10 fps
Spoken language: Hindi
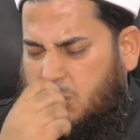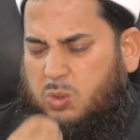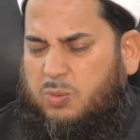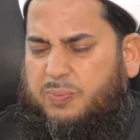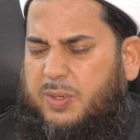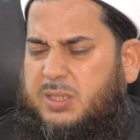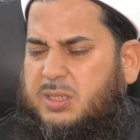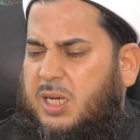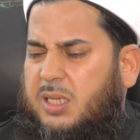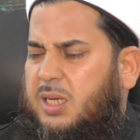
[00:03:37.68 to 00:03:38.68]
तो फिर
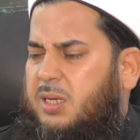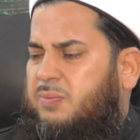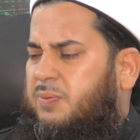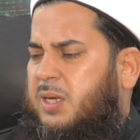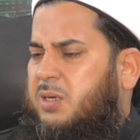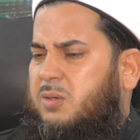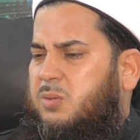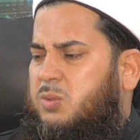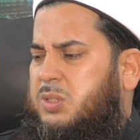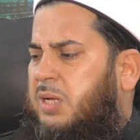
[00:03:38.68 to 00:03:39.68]
ज़्यादा फ़र्क
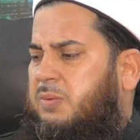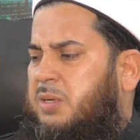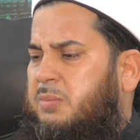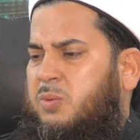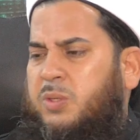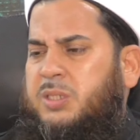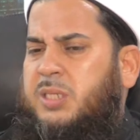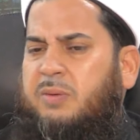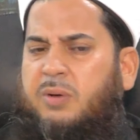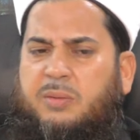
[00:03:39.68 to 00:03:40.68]
उस हैवान में और
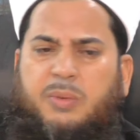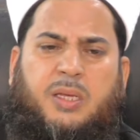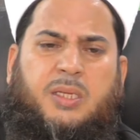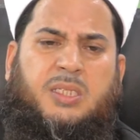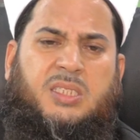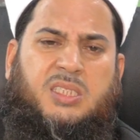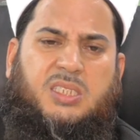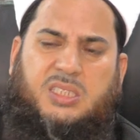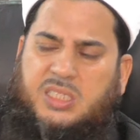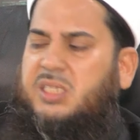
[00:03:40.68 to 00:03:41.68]
इस हैवान में
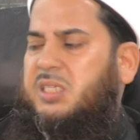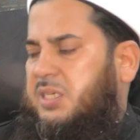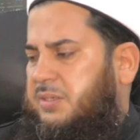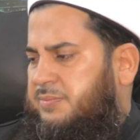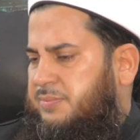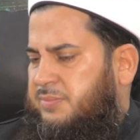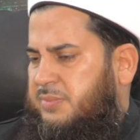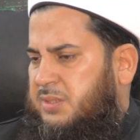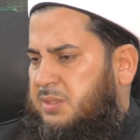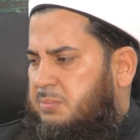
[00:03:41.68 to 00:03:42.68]
नहीं
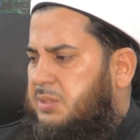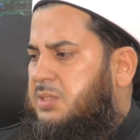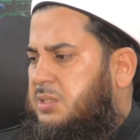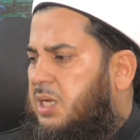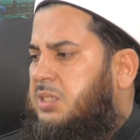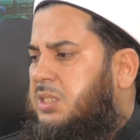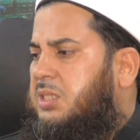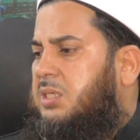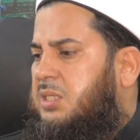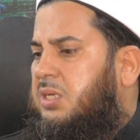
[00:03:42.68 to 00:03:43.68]
है बस
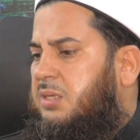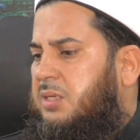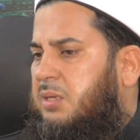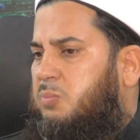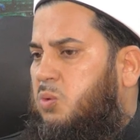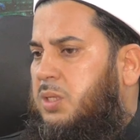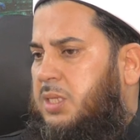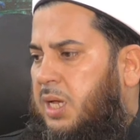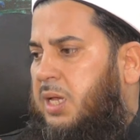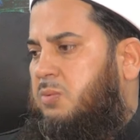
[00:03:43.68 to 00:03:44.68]
नातिकियत है ये
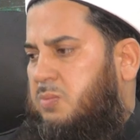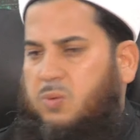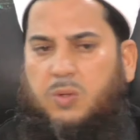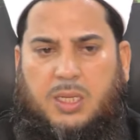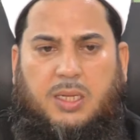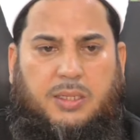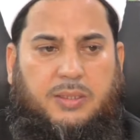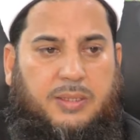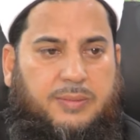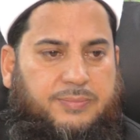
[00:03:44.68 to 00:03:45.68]
बोलता है वो बोलता
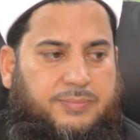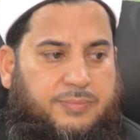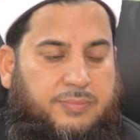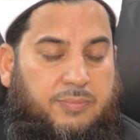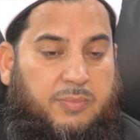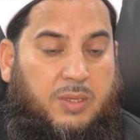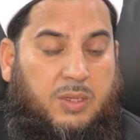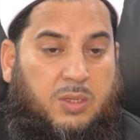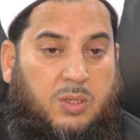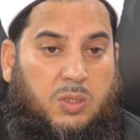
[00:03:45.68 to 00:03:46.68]
नहीं है
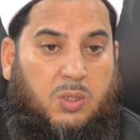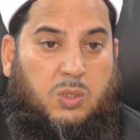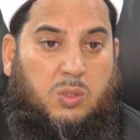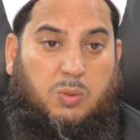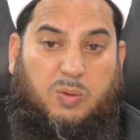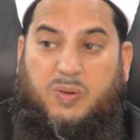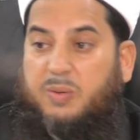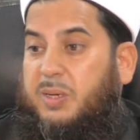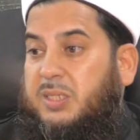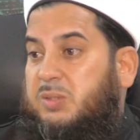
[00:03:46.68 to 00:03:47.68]
तो वो
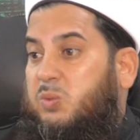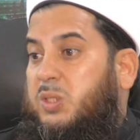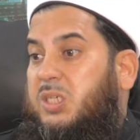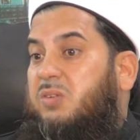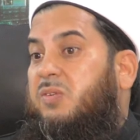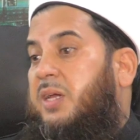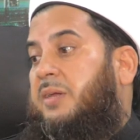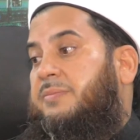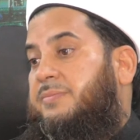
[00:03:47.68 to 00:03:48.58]
फरमाते वो क्यों है